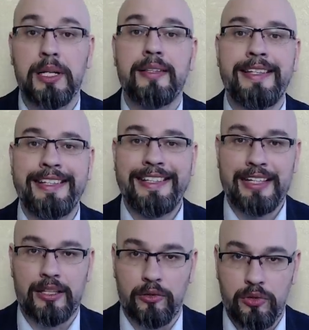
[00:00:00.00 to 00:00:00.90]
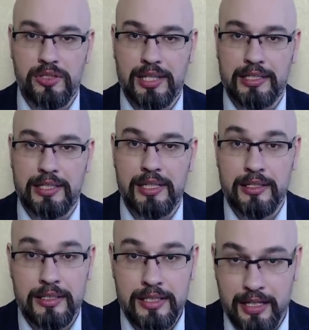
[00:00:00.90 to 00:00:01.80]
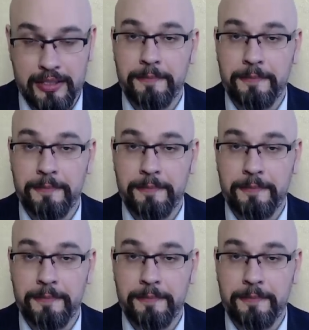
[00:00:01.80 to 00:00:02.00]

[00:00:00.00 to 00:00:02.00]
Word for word: Нигде такой статьи нет.